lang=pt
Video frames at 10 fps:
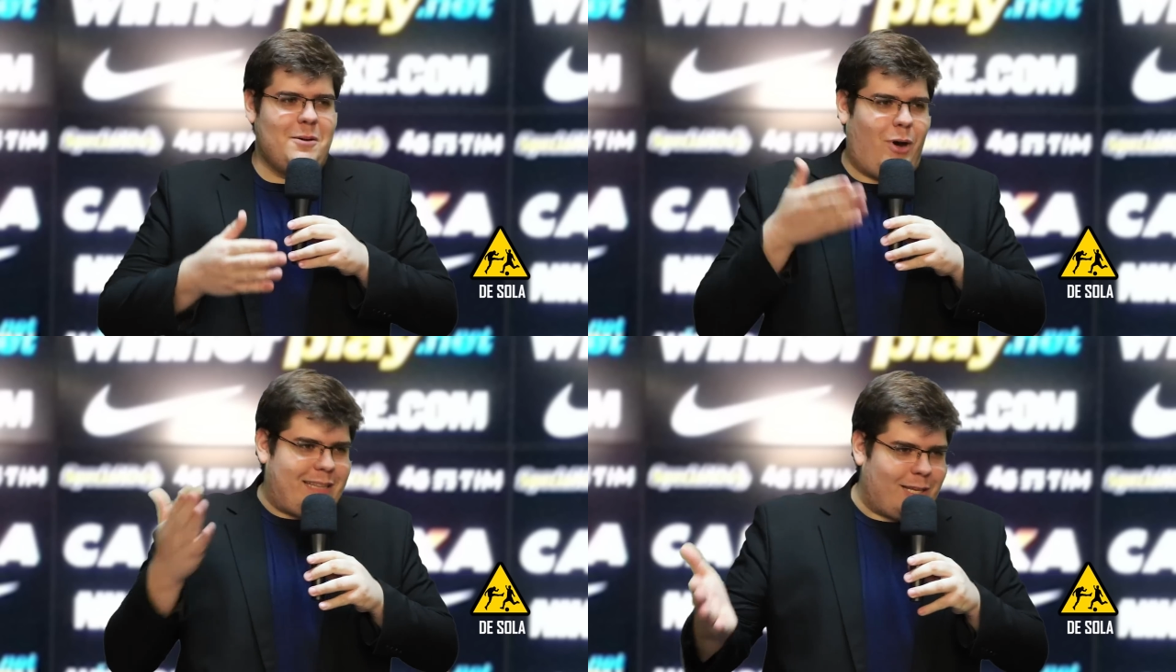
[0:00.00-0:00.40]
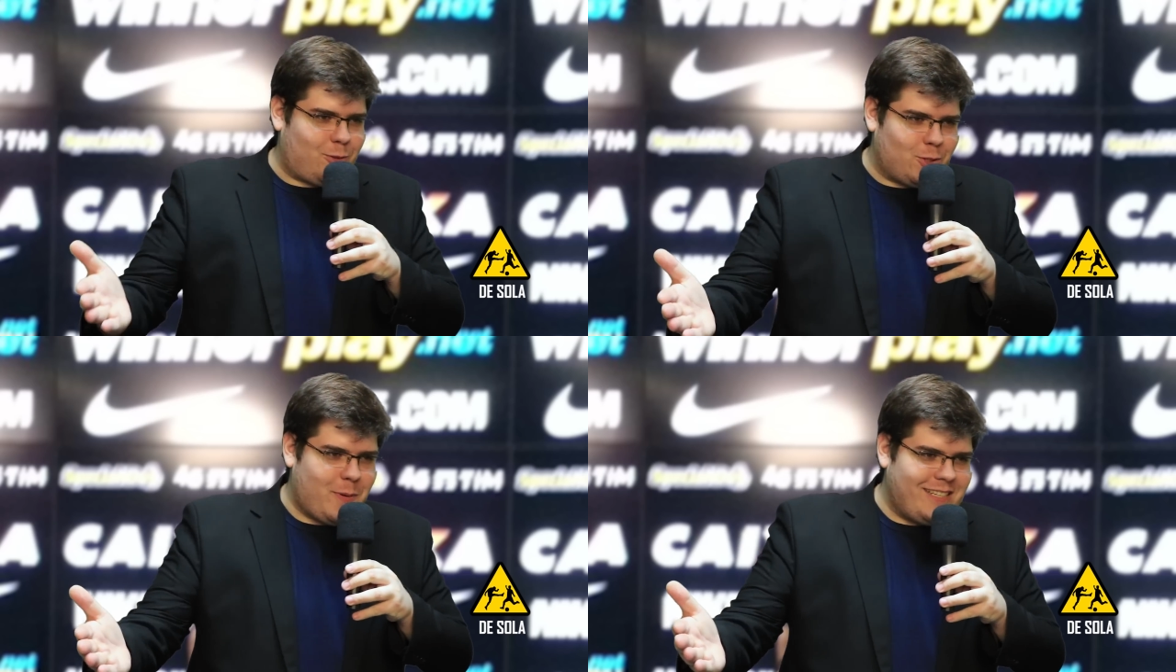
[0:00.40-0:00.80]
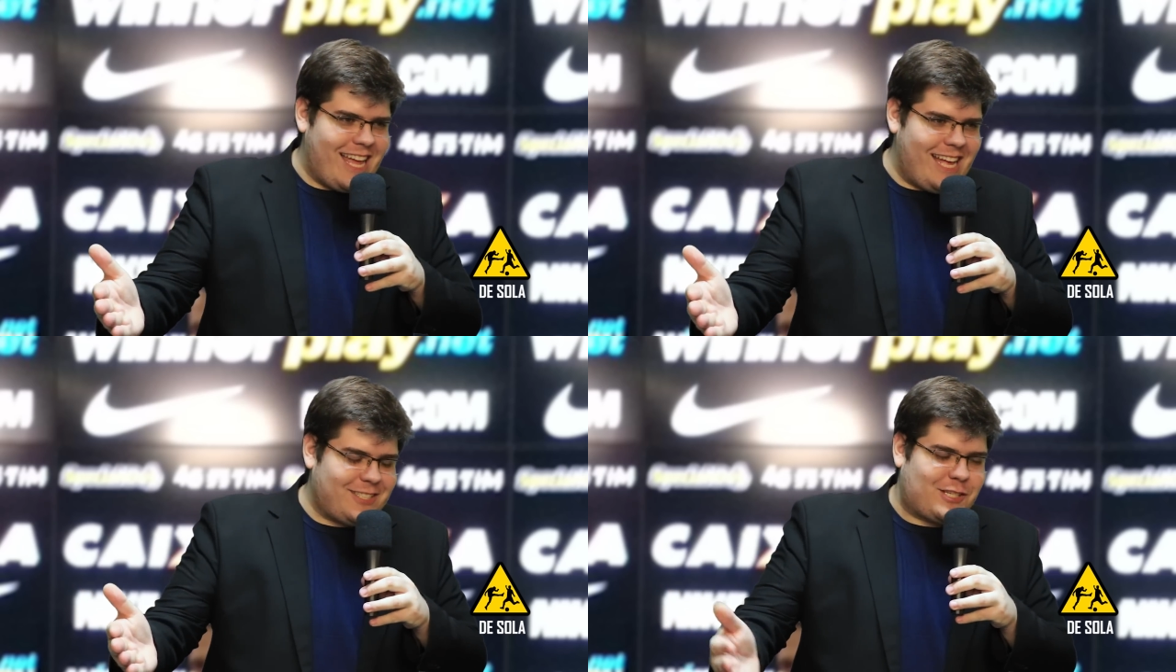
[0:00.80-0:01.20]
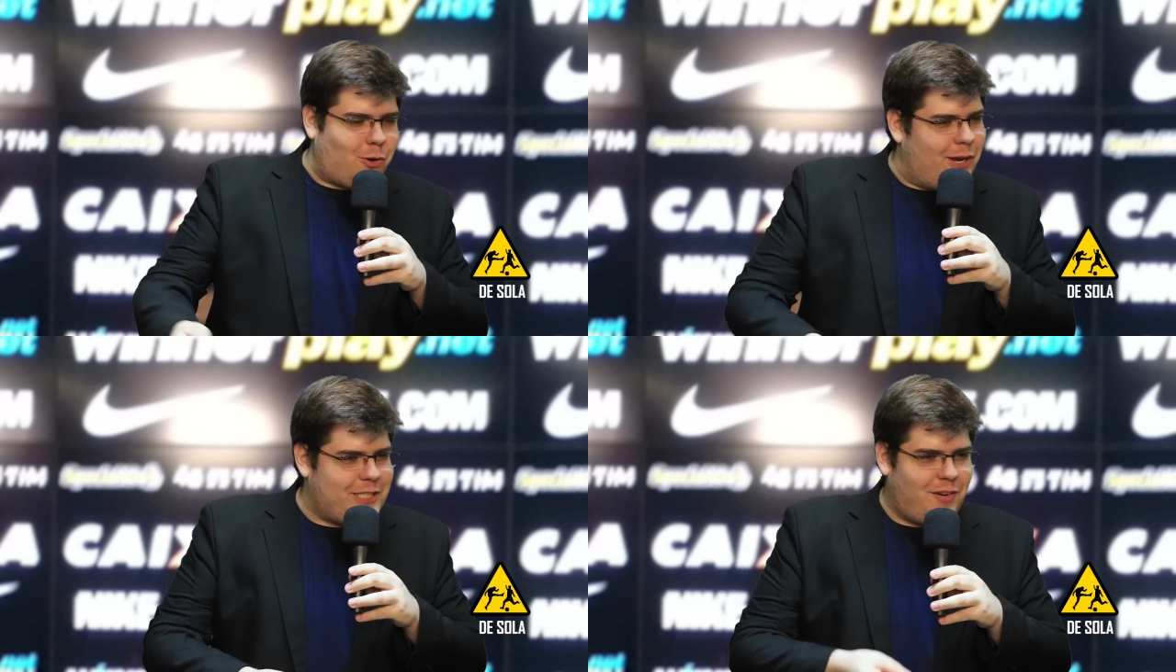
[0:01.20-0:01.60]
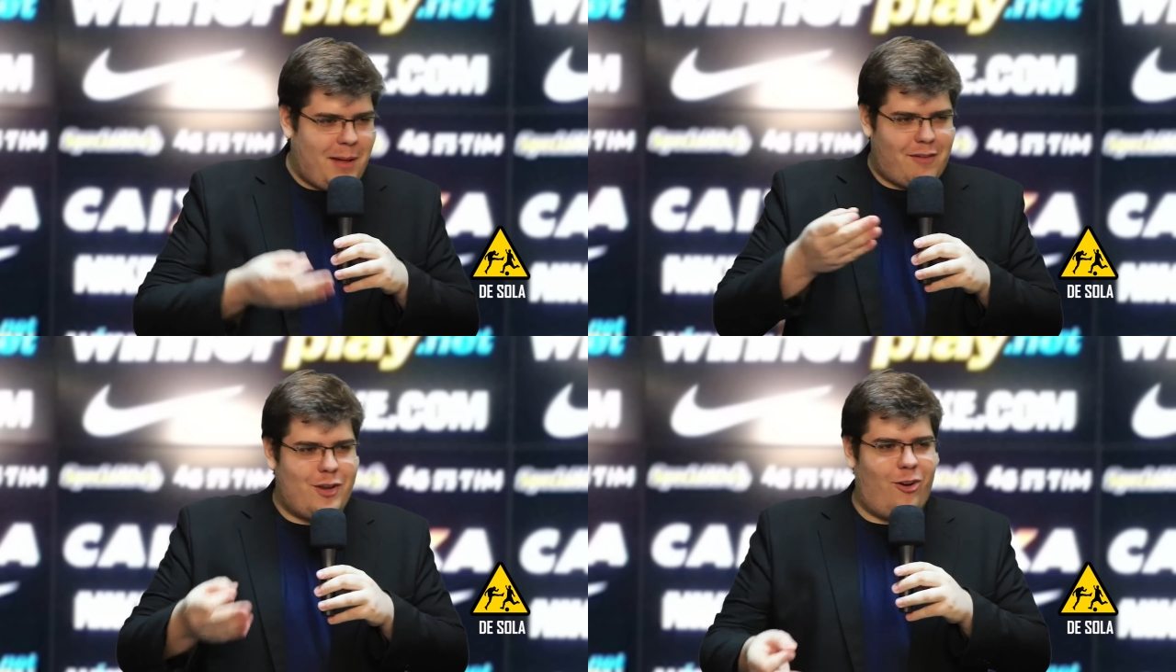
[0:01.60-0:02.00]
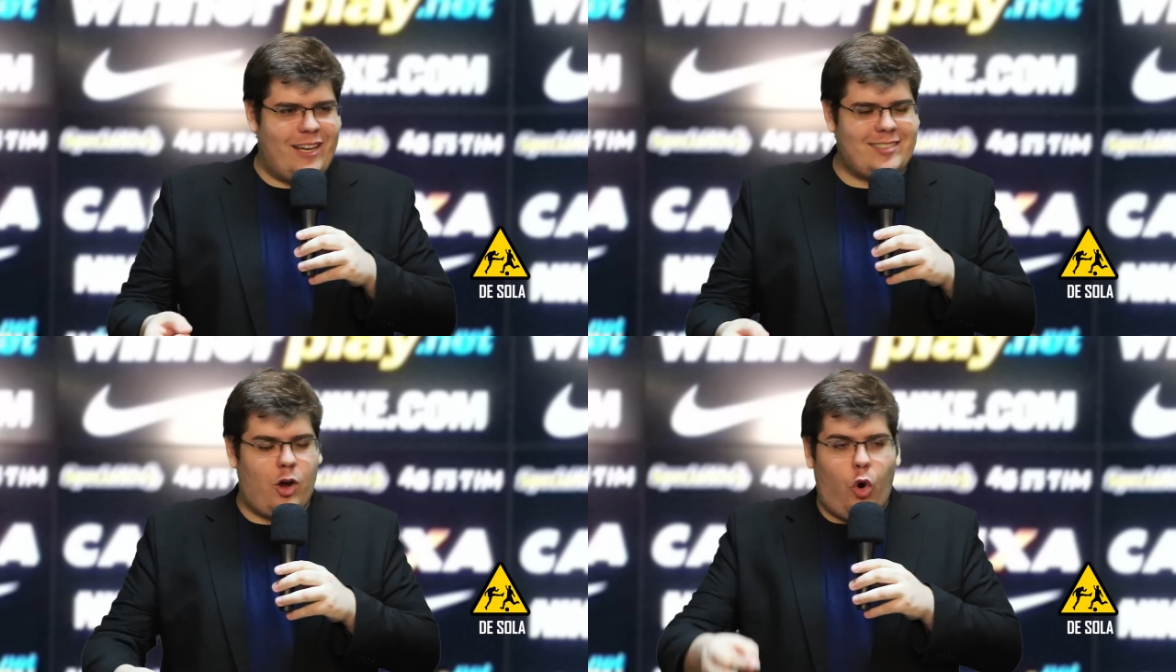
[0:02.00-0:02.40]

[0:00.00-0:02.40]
Boa tarde a todos presentes nessa coletiva maravilhosa.